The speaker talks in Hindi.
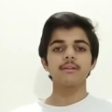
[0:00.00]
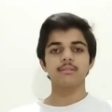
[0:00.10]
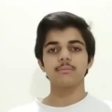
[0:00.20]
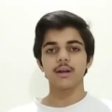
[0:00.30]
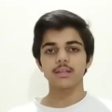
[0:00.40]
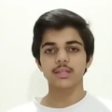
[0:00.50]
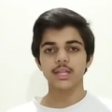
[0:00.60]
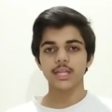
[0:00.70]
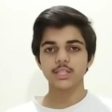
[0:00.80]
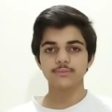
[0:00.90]
गेमर्स की बात
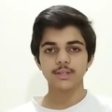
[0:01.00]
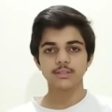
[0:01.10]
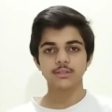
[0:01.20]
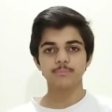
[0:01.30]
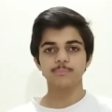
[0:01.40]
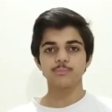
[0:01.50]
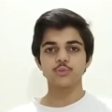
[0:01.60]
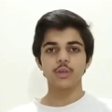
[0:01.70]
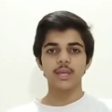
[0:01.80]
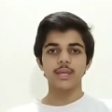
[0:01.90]
करें इस
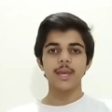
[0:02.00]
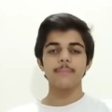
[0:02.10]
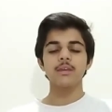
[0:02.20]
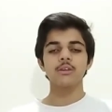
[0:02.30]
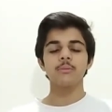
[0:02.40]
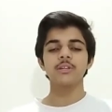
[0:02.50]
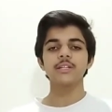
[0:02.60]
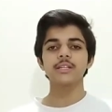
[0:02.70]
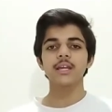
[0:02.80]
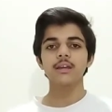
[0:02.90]
वक्त जो गेमिंग
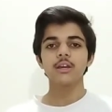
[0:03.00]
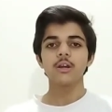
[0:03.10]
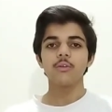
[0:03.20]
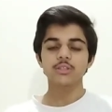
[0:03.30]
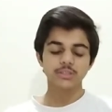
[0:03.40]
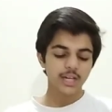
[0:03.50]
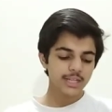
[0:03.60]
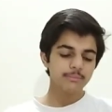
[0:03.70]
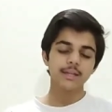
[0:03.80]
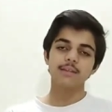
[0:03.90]
कम्युनिटी है वो
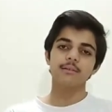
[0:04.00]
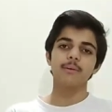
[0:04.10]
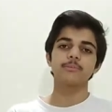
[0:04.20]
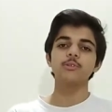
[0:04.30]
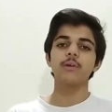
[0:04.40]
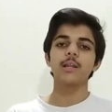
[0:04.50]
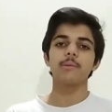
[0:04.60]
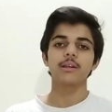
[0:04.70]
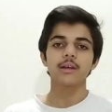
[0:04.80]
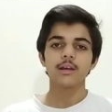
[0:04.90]
सारी बैठी हुई है पबजी मोबाइल
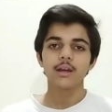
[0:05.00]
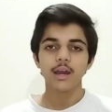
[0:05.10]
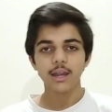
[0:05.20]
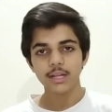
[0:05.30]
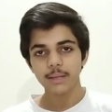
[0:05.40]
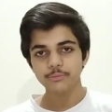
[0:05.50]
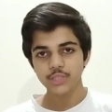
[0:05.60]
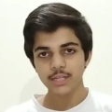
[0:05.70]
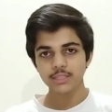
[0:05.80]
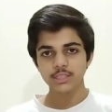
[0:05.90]
पर अगर आप
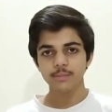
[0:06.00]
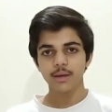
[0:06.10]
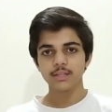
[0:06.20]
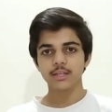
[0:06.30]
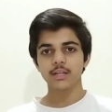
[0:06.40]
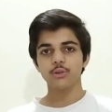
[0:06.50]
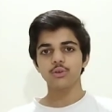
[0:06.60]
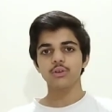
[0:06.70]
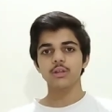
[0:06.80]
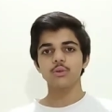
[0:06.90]
चैनल्स की बात करें
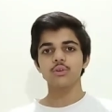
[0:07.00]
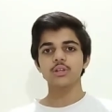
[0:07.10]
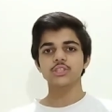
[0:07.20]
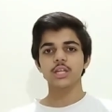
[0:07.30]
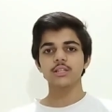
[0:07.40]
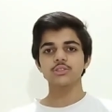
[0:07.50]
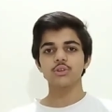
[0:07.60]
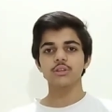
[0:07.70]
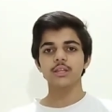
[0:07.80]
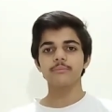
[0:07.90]
लोगों के लोगों के चैनल
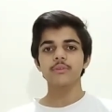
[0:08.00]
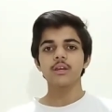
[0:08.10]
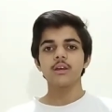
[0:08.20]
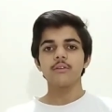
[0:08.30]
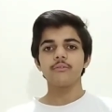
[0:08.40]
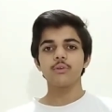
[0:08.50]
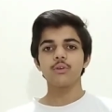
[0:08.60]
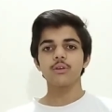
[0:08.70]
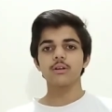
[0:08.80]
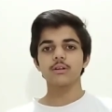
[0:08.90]
जो होते हैं
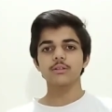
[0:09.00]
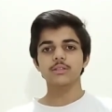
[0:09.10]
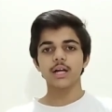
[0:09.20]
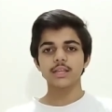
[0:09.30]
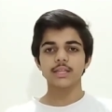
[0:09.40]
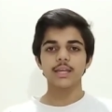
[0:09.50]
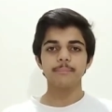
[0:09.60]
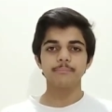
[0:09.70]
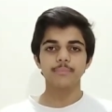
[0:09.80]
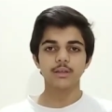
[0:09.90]
वो डालते
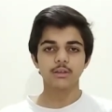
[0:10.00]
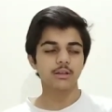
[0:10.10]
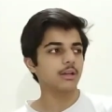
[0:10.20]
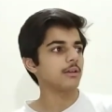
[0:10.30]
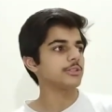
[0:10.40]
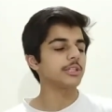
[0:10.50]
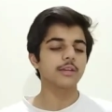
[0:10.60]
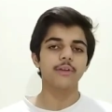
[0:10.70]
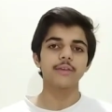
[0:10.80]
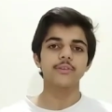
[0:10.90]
हैं जी
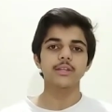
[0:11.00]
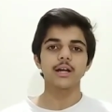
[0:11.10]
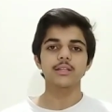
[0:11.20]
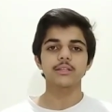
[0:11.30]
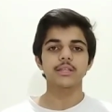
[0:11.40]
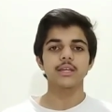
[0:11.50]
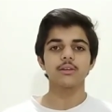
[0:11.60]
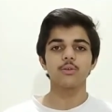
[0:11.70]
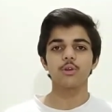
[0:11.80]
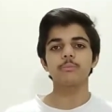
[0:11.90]
टी फाइव के डाल देते
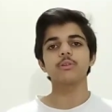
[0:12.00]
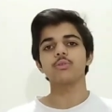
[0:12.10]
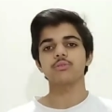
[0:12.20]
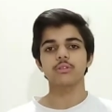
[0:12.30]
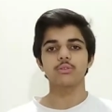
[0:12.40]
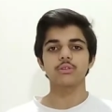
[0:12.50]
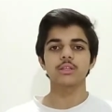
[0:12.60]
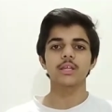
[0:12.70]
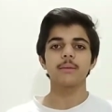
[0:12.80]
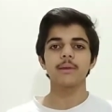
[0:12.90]
हैं और भी दो, दो
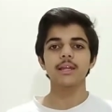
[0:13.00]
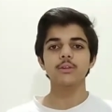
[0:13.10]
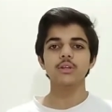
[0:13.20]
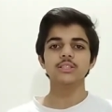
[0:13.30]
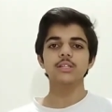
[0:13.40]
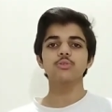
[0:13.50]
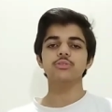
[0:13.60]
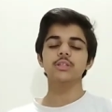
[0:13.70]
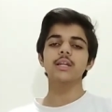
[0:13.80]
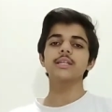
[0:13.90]
तीन गेम है लेकिन उनका चैनल
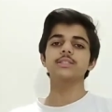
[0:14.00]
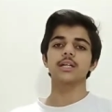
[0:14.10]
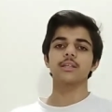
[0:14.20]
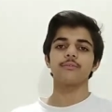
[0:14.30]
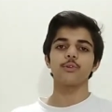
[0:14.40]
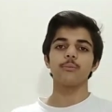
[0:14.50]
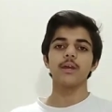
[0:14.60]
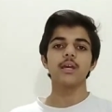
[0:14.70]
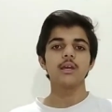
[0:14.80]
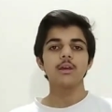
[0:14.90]
उस तरह नहीं जाता फ्लो में